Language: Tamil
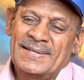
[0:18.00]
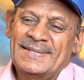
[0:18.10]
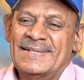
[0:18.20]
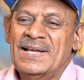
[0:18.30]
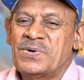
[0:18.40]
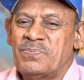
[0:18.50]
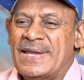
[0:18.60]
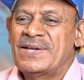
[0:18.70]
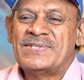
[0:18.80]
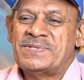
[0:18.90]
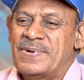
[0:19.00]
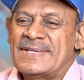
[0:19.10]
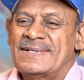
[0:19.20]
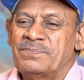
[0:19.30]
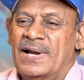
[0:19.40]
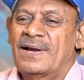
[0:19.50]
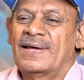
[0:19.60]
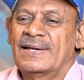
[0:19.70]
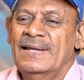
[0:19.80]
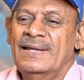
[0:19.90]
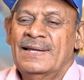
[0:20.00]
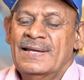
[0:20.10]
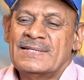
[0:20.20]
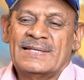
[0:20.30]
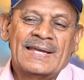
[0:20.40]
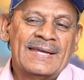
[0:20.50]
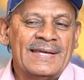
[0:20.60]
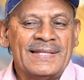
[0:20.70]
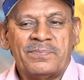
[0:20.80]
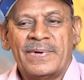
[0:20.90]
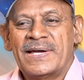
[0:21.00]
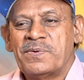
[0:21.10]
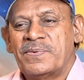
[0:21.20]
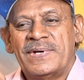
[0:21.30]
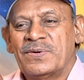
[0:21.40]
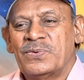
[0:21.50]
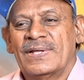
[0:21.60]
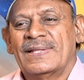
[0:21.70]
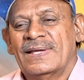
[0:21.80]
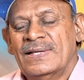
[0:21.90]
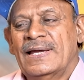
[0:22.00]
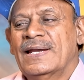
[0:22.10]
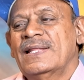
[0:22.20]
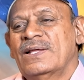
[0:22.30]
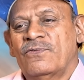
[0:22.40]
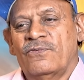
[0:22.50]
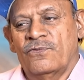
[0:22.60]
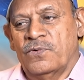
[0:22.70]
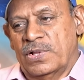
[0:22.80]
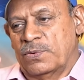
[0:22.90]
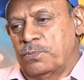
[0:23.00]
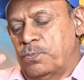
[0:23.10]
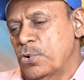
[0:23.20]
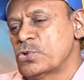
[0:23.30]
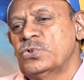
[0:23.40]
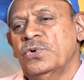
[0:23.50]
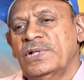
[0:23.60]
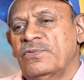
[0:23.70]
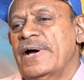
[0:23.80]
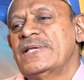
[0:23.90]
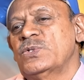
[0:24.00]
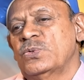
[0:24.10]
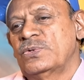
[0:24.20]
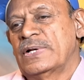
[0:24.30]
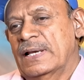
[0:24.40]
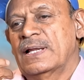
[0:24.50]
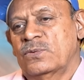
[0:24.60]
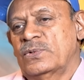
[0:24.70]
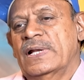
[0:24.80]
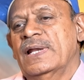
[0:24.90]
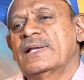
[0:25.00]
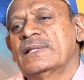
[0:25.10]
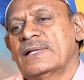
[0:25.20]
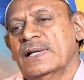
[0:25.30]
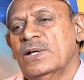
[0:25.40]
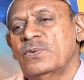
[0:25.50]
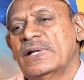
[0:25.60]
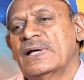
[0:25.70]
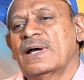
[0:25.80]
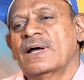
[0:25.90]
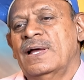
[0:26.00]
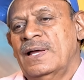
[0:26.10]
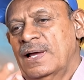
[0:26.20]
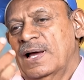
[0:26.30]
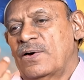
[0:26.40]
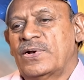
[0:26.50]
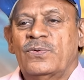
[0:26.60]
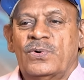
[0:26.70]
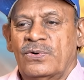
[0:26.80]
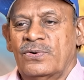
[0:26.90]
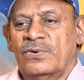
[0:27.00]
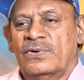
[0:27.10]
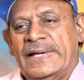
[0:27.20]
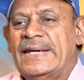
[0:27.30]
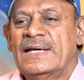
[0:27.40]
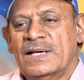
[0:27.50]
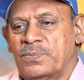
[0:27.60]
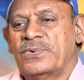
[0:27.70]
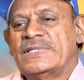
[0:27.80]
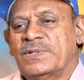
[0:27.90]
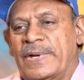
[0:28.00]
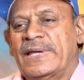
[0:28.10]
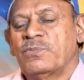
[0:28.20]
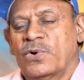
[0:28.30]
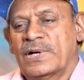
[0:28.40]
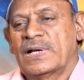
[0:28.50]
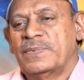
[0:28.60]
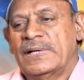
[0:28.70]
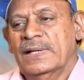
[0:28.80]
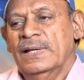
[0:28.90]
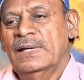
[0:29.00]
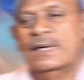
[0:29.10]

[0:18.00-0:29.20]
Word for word: படத்தில் தான் அவர் மைக் வச்சு பேசி பாடினாரு சங்கீத மேகம் அப்படின்னு ஒரு அந்த ஏன்னா அந்த போஸும் அந்த வாய்ஸும் கொஞ்சம் நல்லா கொஞ்சம் நல்லா இருந்ததுனால அவங்களுக்கு அவருக்கு ஒரு டைட்டில் போச்சு மைக் மோகன் அப்படின்னு